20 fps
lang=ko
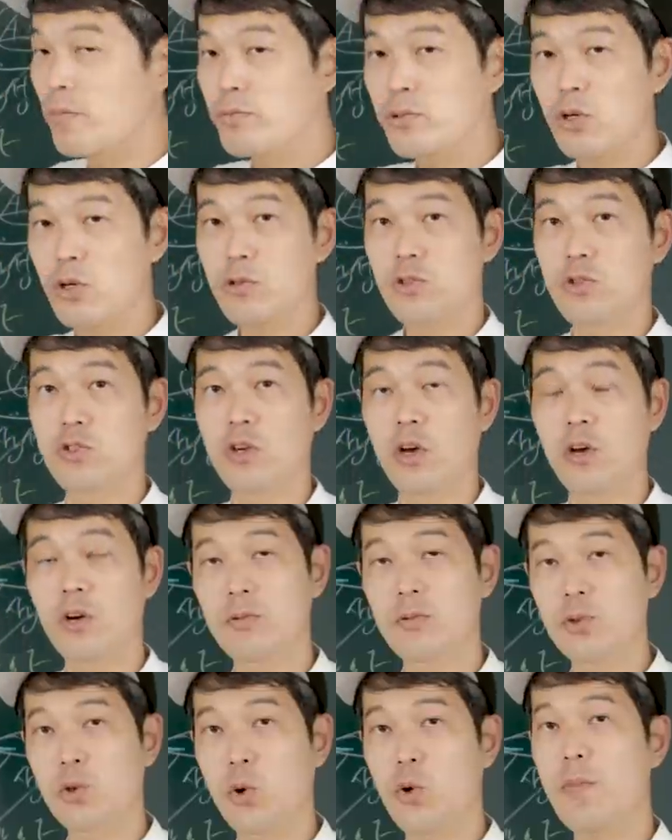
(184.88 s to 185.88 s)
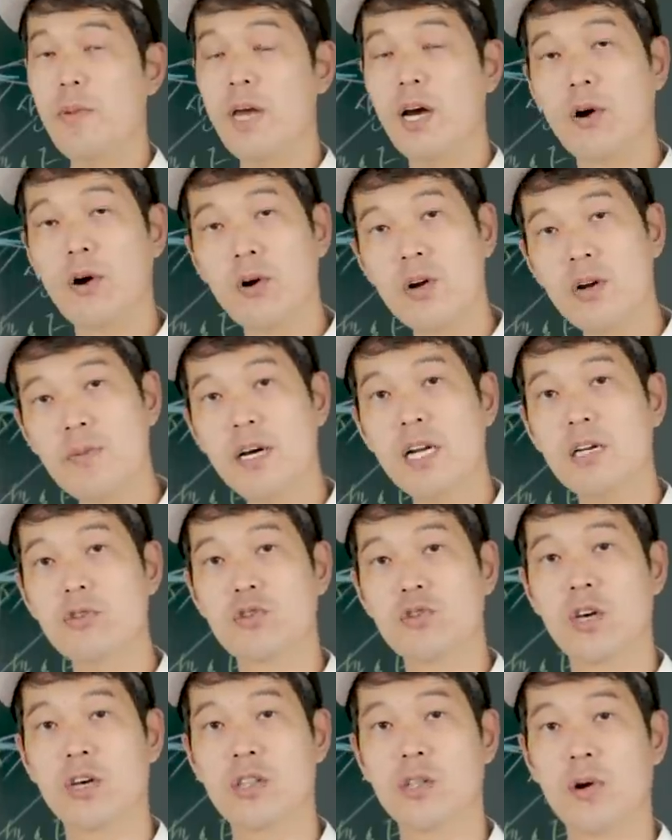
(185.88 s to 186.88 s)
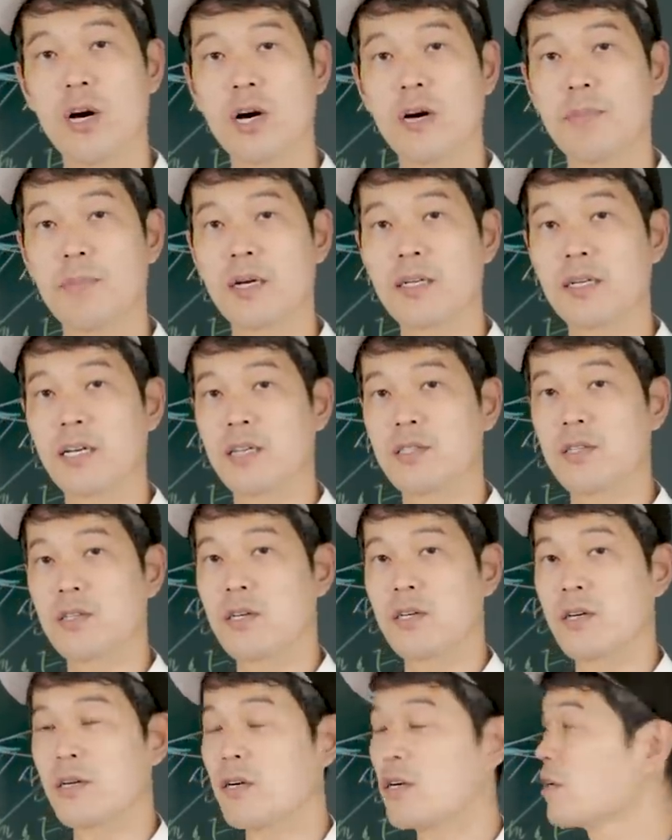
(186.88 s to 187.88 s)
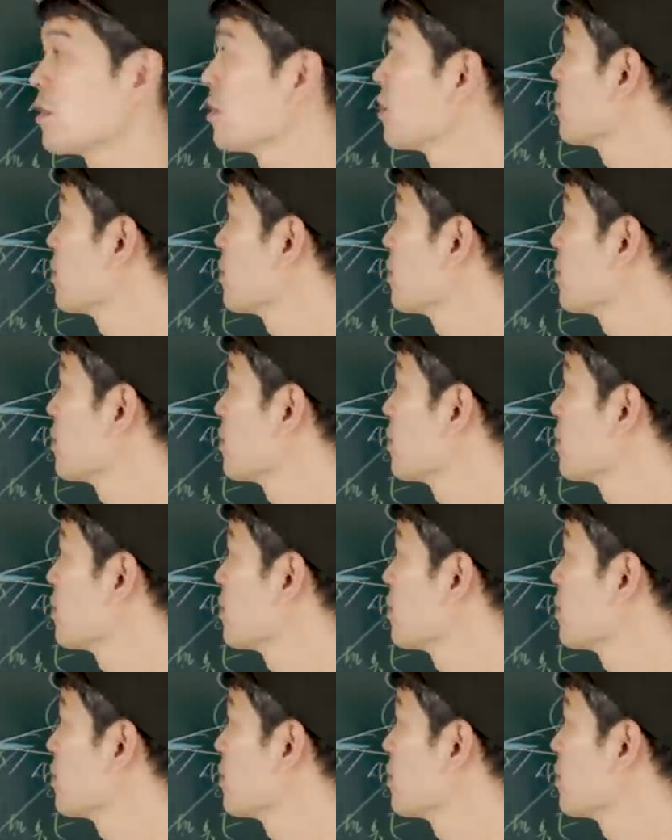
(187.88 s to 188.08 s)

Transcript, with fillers: 엄청 중요해요. 여러분 촉매가 얼마나 중요한데 화학 반응에서.